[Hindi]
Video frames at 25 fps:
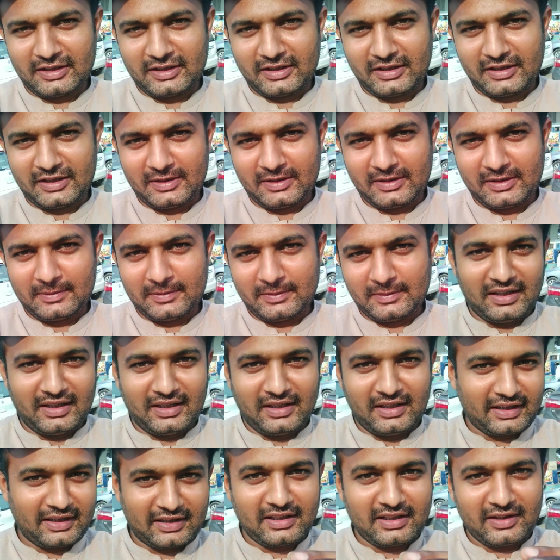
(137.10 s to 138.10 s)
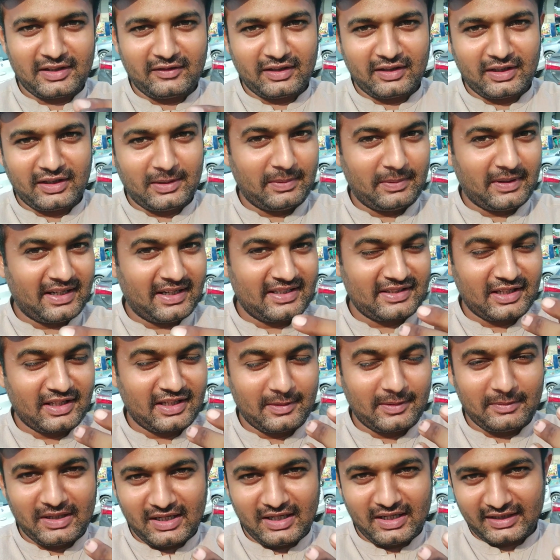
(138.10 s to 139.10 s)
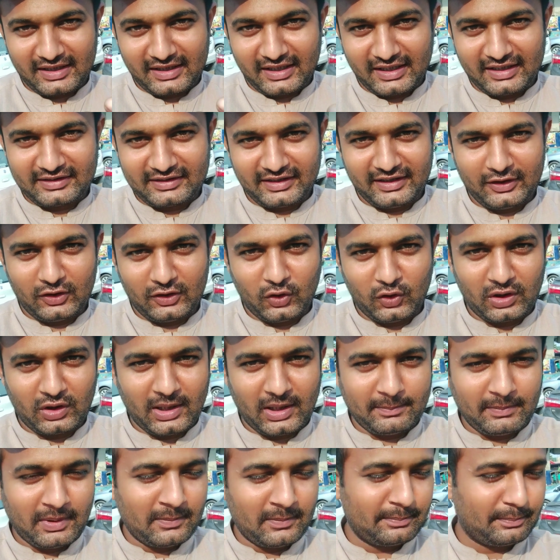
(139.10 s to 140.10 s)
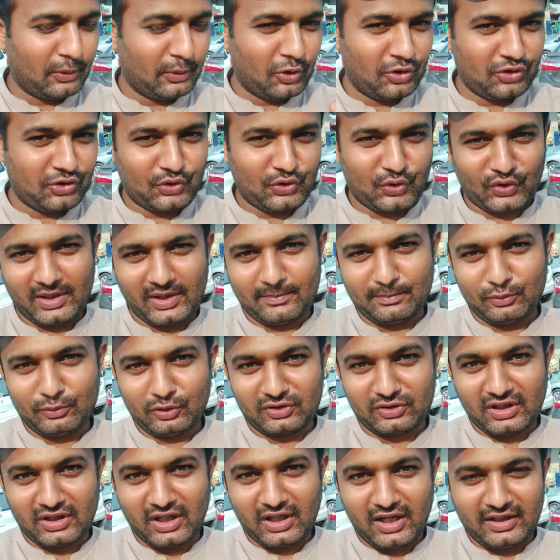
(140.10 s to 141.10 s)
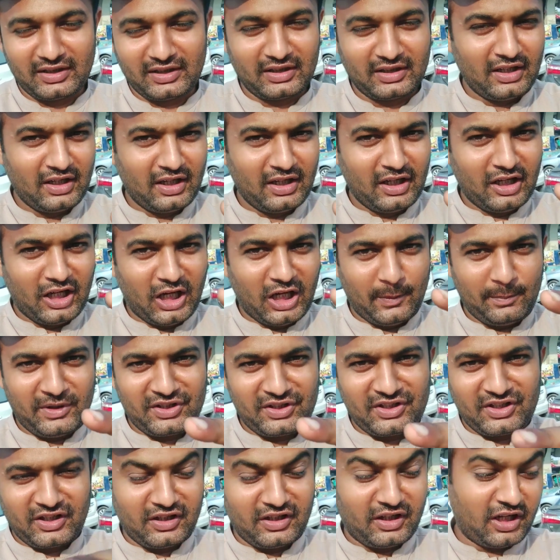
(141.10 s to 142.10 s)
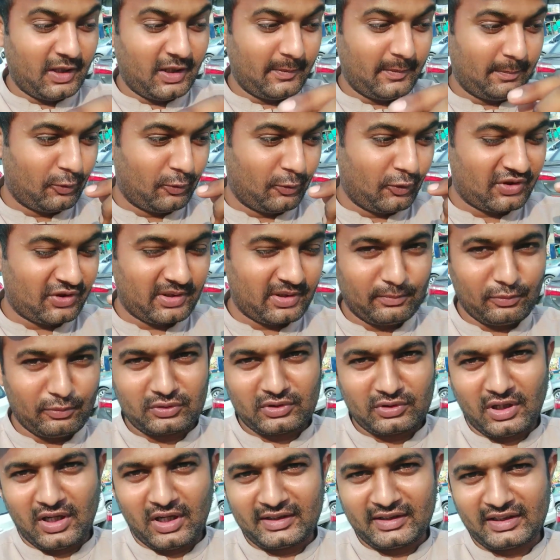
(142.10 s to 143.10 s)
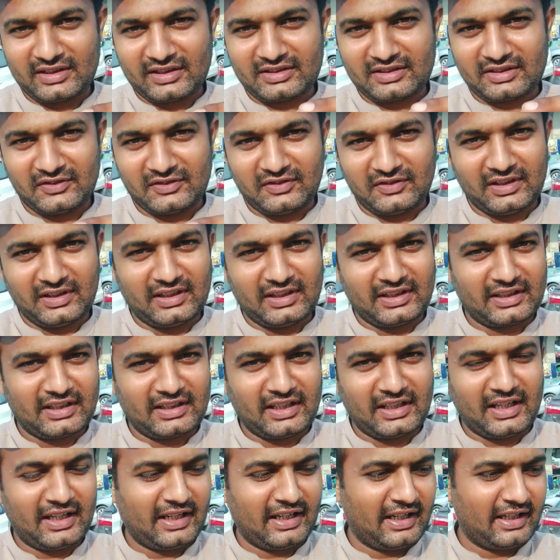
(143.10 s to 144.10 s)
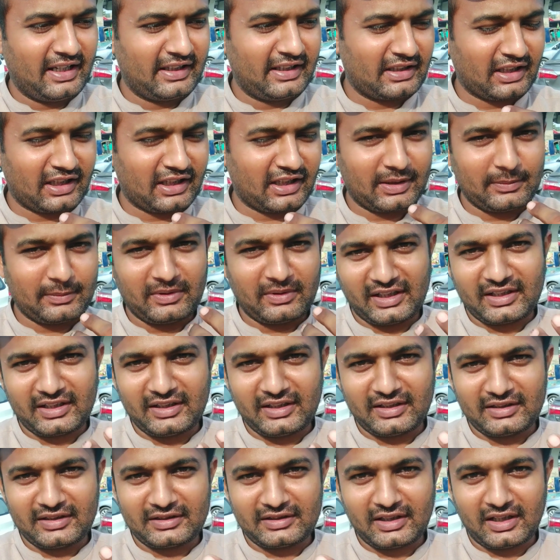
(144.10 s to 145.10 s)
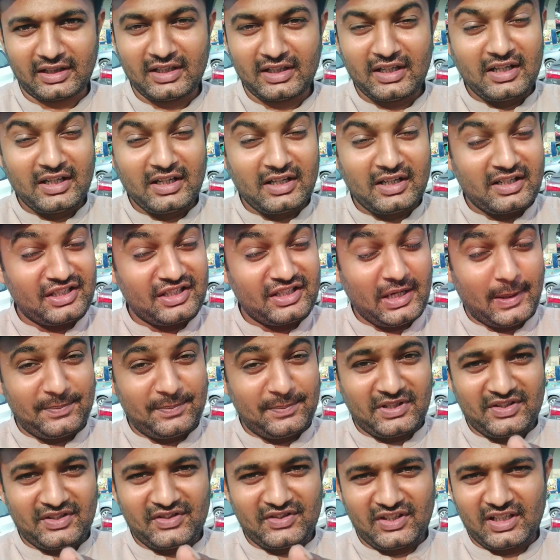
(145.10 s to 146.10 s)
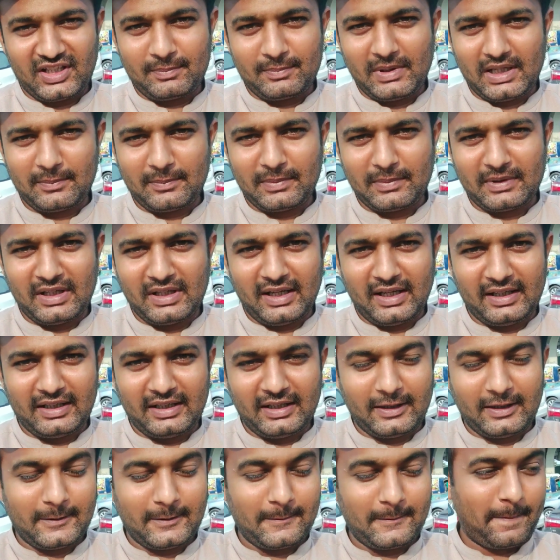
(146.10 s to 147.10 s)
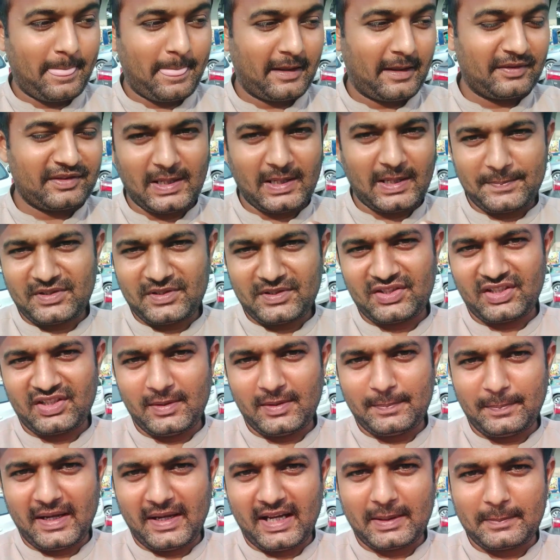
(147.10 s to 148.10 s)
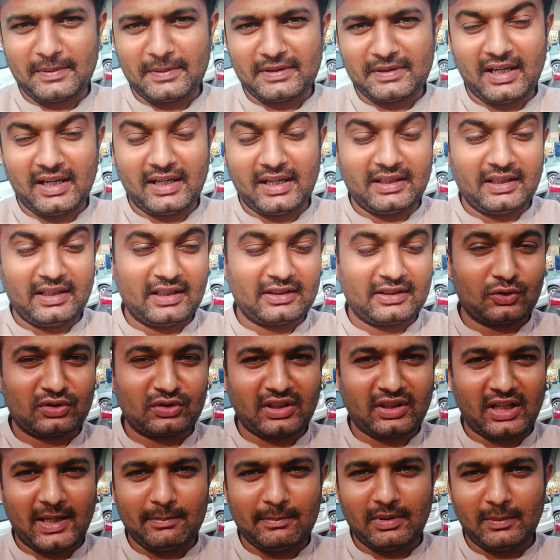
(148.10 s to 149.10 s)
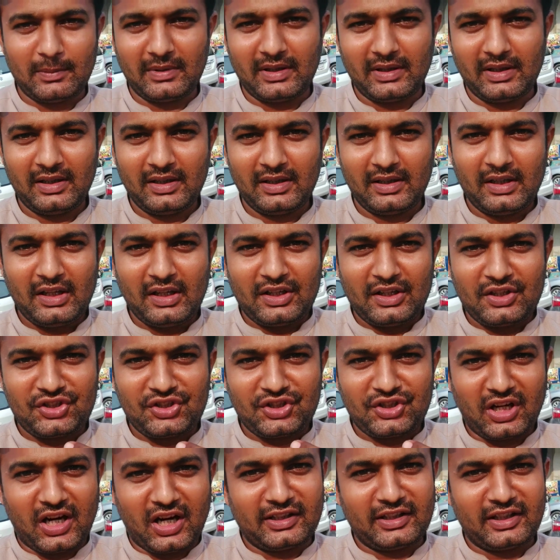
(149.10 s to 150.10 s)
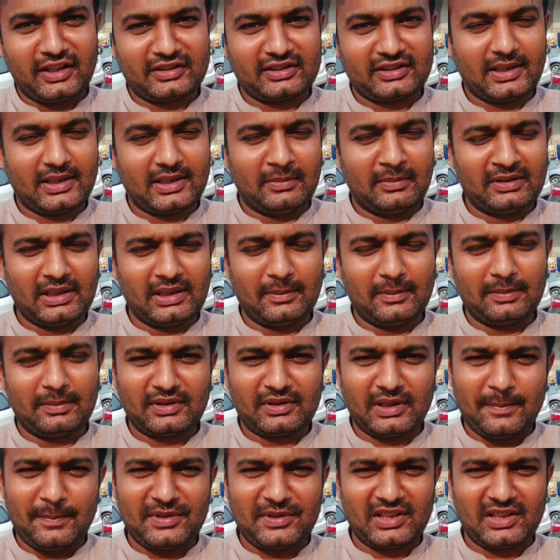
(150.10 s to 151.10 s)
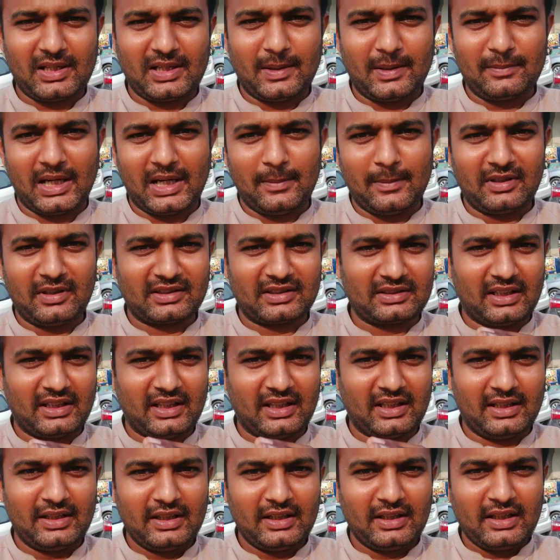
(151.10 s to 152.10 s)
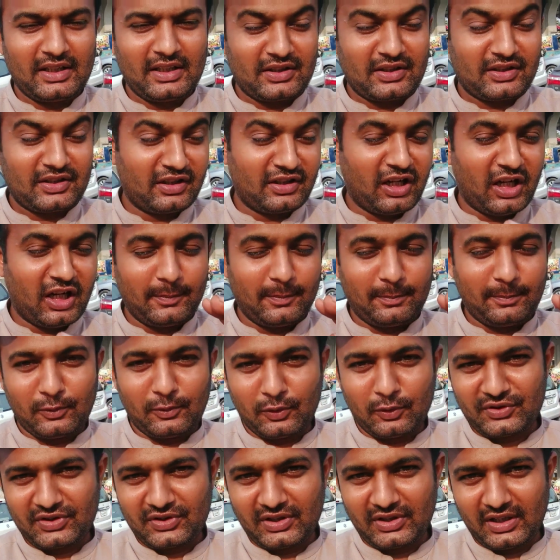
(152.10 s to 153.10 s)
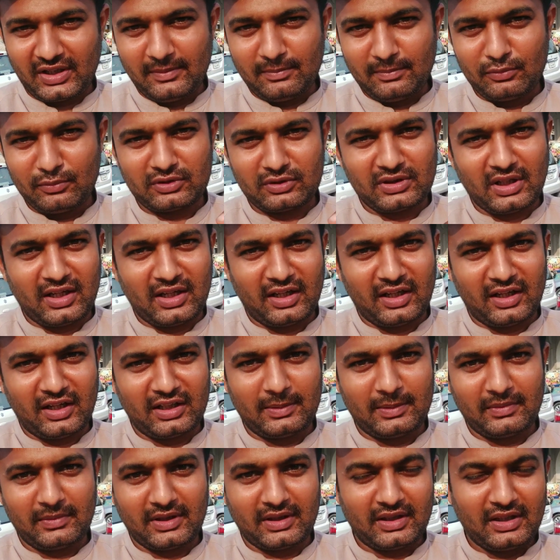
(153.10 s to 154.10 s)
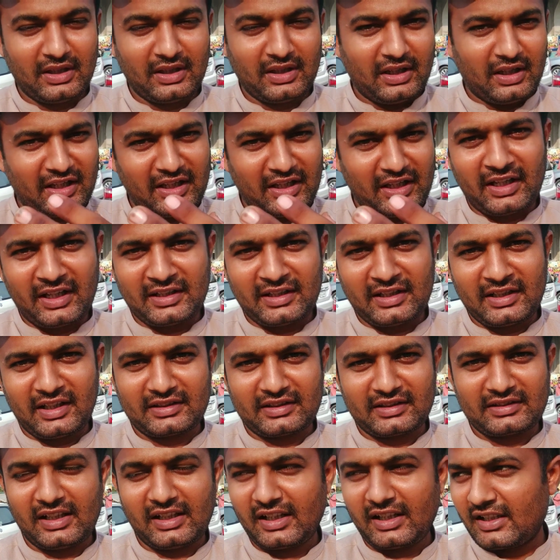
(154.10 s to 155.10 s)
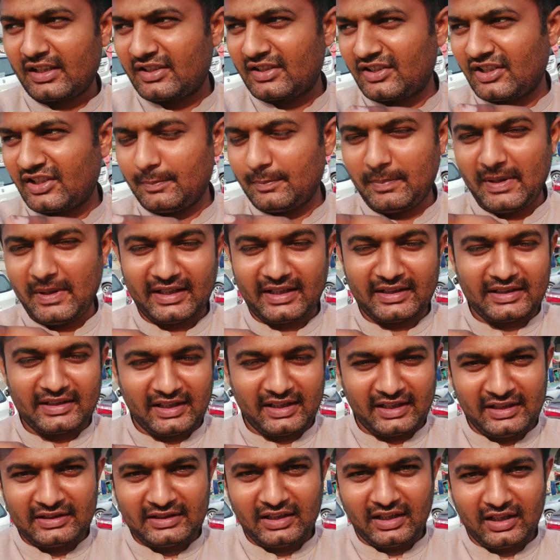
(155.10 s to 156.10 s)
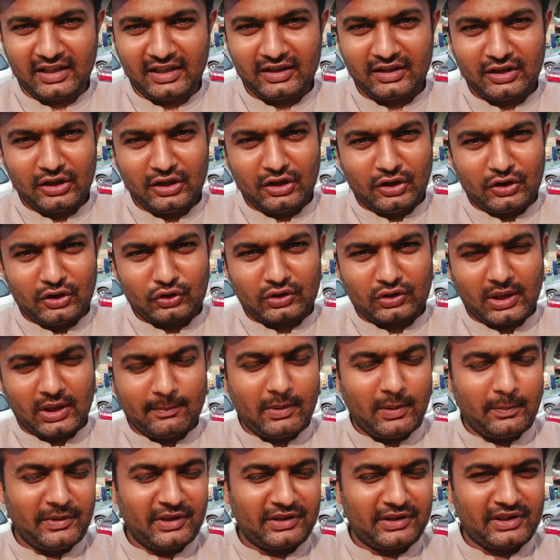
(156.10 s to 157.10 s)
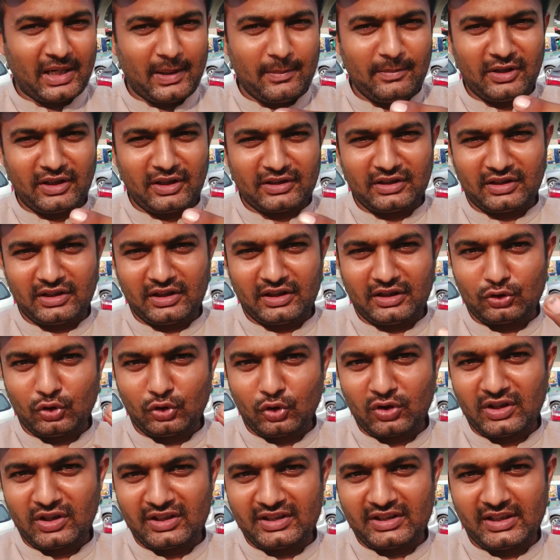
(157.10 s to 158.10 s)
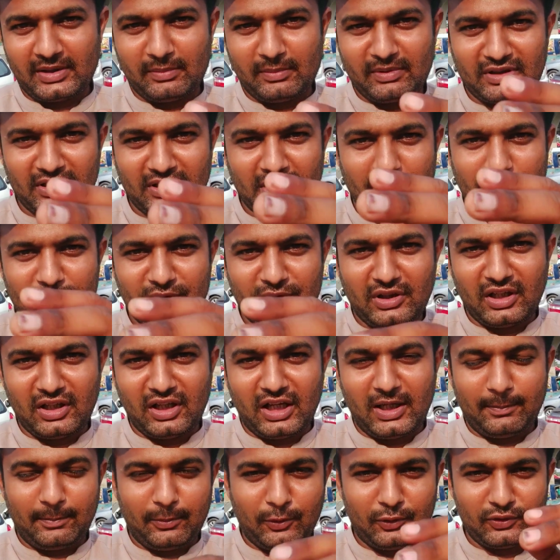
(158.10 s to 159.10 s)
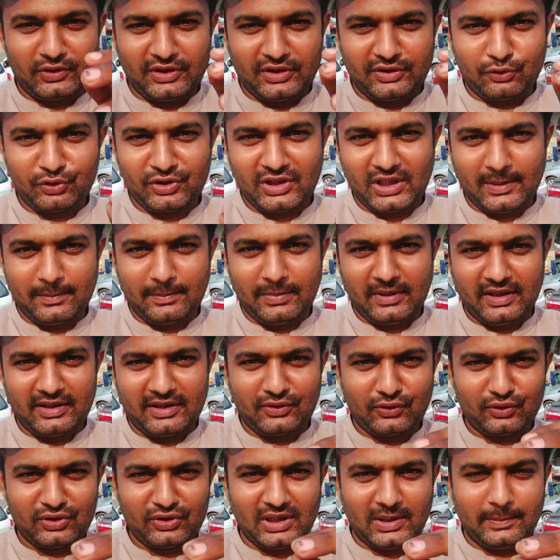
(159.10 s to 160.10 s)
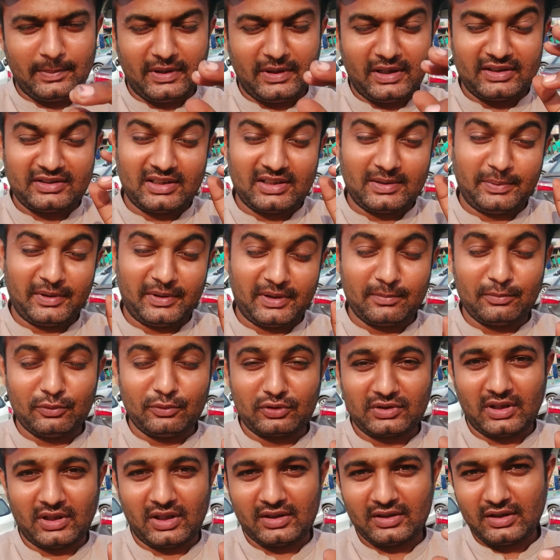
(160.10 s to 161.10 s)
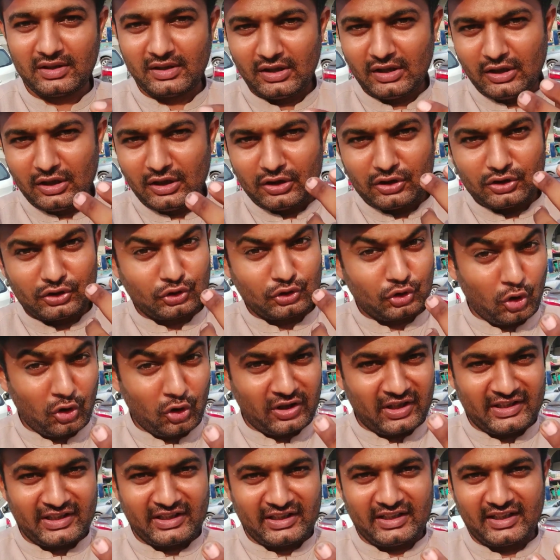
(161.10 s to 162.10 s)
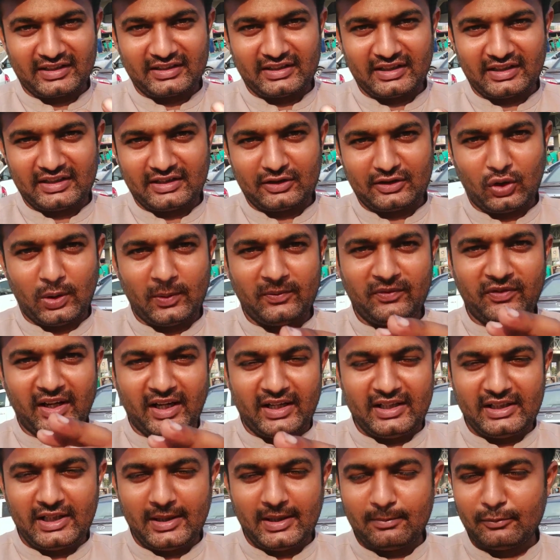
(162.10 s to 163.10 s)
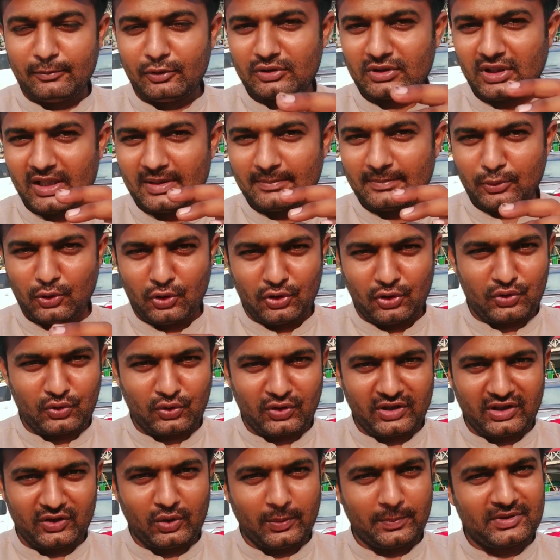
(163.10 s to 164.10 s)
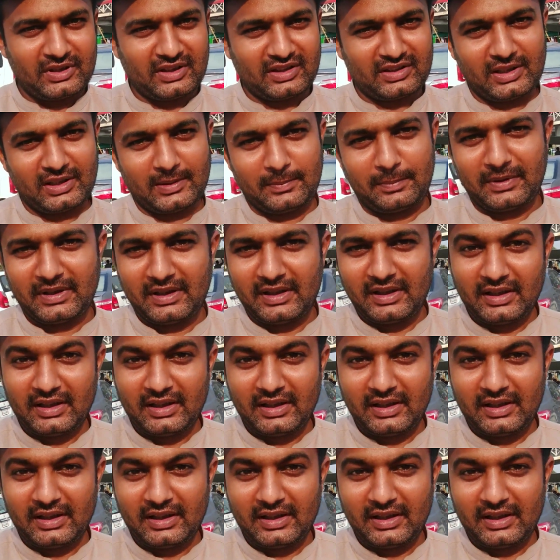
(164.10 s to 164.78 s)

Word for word: आखिरकार गाड़ी वाला भाई साहब आ गए थे और अब हम पहुंच चुके हैं मुल्तान हमें जलालपुर से मुल्तान का सफ़र लगा है तकरीबन एक घंटा जब से सीट बैग बनाए ना जब से सीट बैग बनाए ना तो टाइम हमें शार्ट लगता है मतलब कम से कम टाइम लगता है जलालपुर से मुल्तान आने में एक घंटा लगता है अगर सीट बैग नहीं था तब हमें टाइम लगता था दो घंटे मतलब जलालपुर से सुजाबाद सुजाबाद फिर मुल्तान दो घंटे लग जाते थे और फाइनली हम मुल्तान पहुँच चुके हैं तो चलते अपने